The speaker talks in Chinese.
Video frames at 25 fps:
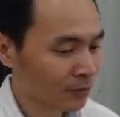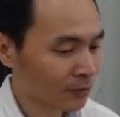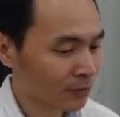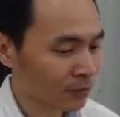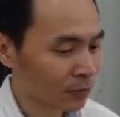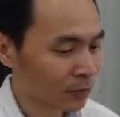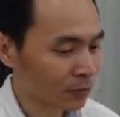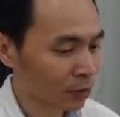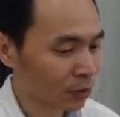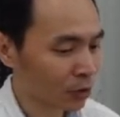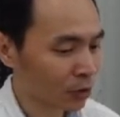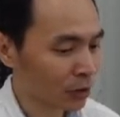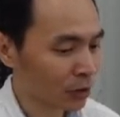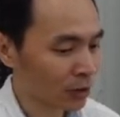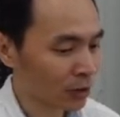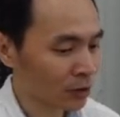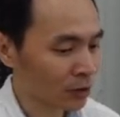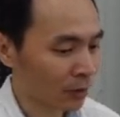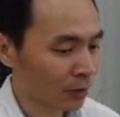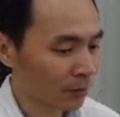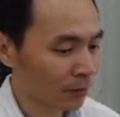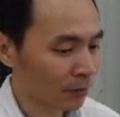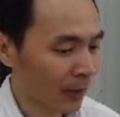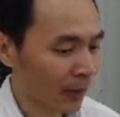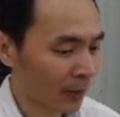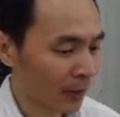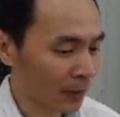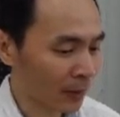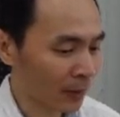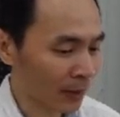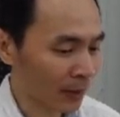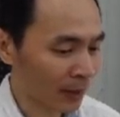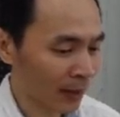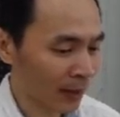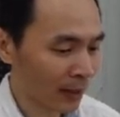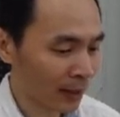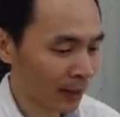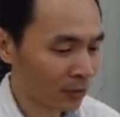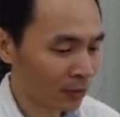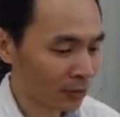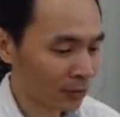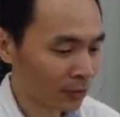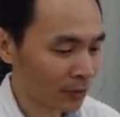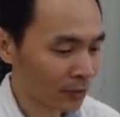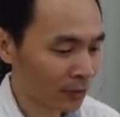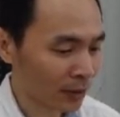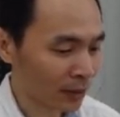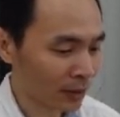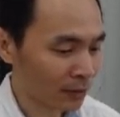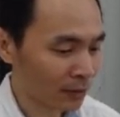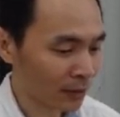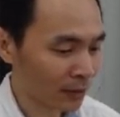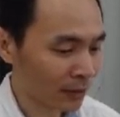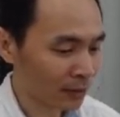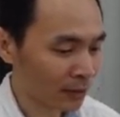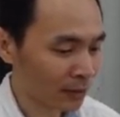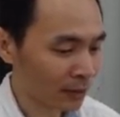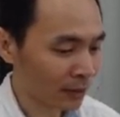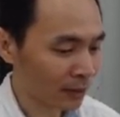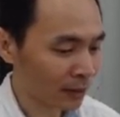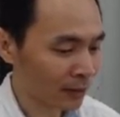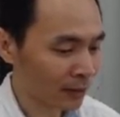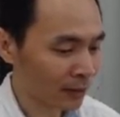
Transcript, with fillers: 如果你从旁边看，就是像这样子。